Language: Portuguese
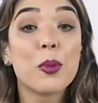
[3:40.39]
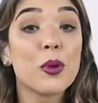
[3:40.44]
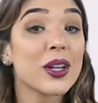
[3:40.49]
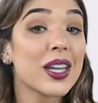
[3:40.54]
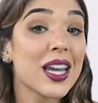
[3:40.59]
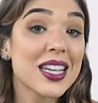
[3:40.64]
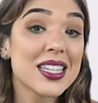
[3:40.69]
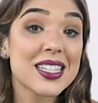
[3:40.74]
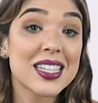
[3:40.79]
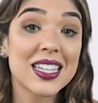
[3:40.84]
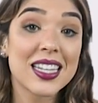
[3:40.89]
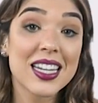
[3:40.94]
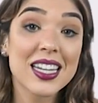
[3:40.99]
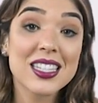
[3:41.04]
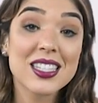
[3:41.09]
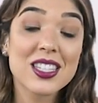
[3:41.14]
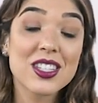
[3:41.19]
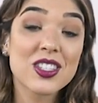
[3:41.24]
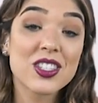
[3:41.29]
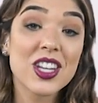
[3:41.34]
porque as
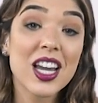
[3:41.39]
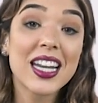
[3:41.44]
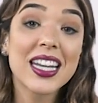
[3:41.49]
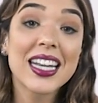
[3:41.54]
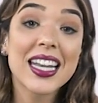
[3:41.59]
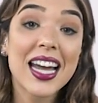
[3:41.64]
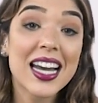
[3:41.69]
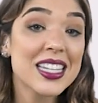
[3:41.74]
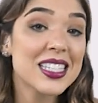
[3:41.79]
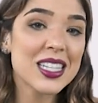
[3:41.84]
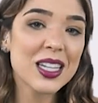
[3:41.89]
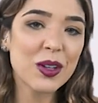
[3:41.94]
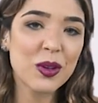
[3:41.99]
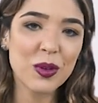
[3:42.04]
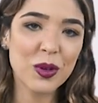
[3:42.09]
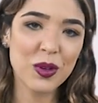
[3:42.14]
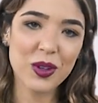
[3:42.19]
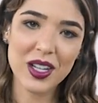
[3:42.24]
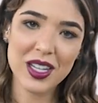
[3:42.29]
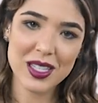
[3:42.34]
crianças já nascem com
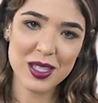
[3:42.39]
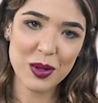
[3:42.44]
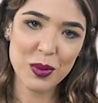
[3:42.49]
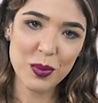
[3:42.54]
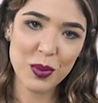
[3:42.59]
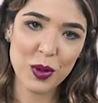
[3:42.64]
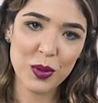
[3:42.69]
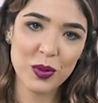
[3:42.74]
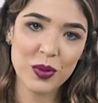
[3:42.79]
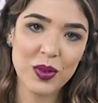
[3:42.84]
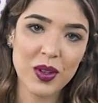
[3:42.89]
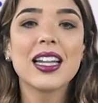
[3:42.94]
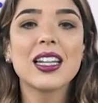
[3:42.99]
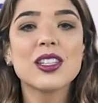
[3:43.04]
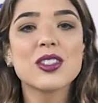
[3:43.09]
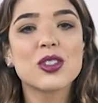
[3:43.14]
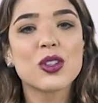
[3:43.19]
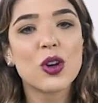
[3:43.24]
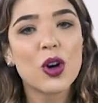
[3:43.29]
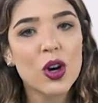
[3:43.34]
um coração bom.
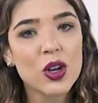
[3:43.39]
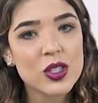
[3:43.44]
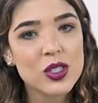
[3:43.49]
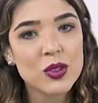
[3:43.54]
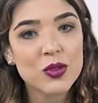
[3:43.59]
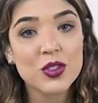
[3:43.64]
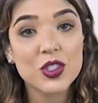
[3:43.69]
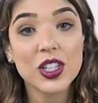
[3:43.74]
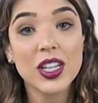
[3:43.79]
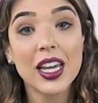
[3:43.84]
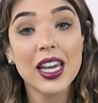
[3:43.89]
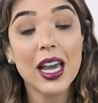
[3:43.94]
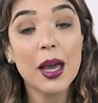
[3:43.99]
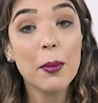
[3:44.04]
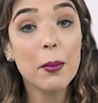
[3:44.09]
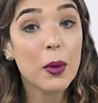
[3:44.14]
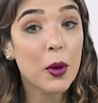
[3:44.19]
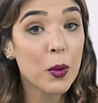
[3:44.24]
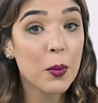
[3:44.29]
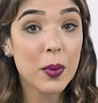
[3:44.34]
Elas gostam de quem é
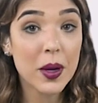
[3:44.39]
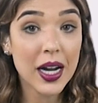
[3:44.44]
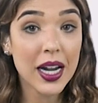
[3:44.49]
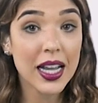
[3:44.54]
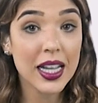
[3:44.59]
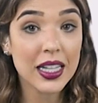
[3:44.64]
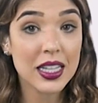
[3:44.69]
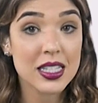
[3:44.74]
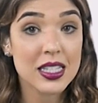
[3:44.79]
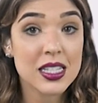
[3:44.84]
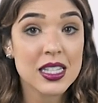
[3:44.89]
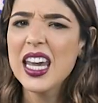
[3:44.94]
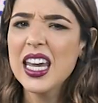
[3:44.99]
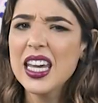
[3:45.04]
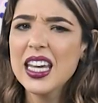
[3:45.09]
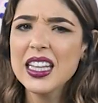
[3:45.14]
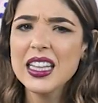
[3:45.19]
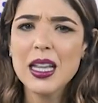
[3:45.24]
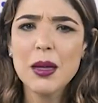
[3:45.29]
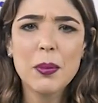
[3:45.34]
bom para elas,
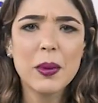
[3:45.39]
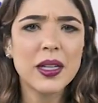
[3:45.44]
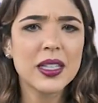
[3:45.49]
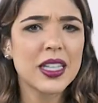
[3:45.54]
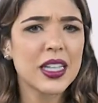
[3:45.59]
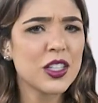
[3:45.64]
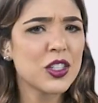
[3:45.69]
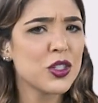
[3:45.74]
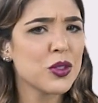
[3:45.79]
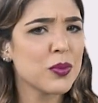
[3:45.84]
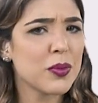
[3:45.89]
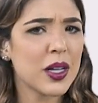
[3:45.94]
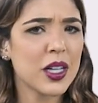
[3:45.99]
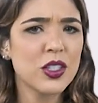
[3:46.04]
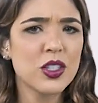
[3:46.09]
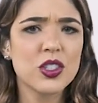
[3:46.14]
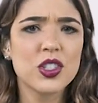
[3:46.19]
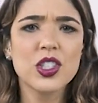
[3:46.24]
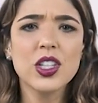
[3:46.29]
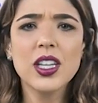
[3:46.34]

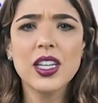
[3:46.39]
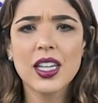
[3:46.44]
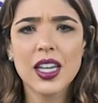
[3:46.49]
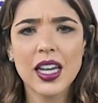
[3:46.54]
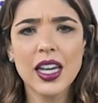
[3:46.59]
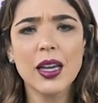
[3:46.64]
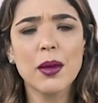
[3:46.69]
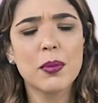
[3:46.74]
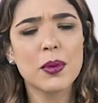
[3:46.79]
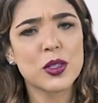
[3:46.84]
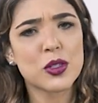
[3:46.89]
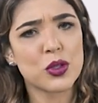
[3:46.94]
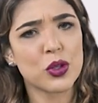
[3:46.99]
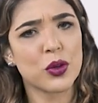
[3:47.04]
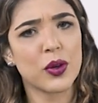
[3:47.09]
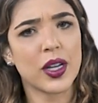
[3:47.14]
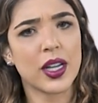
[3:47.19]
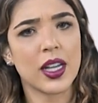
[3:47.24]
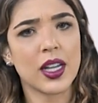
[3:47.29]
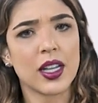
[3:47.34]
independentemente de quem a
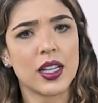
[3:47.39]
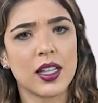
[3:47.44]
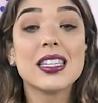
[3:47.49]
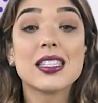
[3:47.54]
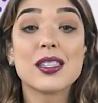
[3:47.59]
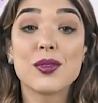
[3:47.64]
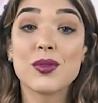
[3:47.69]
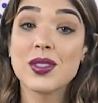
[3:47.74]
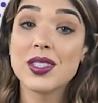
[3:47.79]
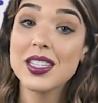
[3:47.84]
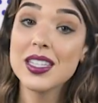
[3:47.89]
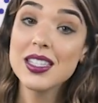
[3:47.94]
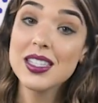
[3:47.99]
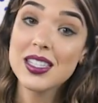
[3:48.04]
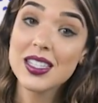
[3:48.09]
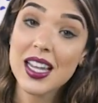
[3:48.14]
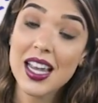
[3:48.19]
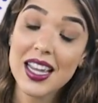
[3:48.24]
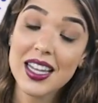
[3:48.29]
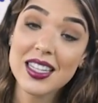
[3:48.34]
pessoa é. São
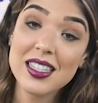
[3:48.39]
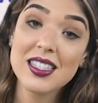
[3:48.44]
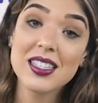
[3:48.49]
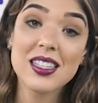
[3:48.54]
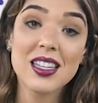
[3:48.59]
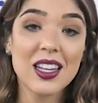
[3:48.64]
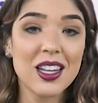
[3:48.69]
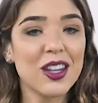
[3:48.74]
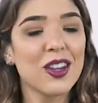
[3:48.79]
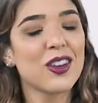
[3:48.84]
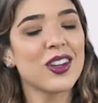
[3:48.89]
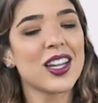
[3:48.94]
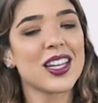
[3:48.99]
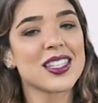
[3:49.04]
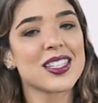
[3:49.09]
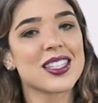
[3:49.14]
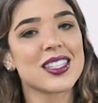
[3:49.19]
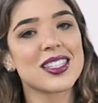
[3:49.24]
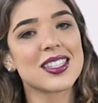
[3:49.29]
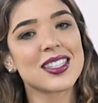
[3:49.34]
sinceras e
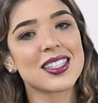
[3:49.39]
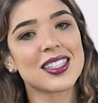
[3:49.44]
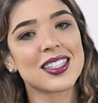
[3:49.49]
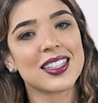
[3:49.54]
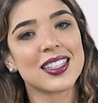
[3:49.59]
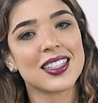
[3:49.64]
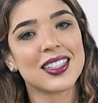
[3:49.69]
honestas.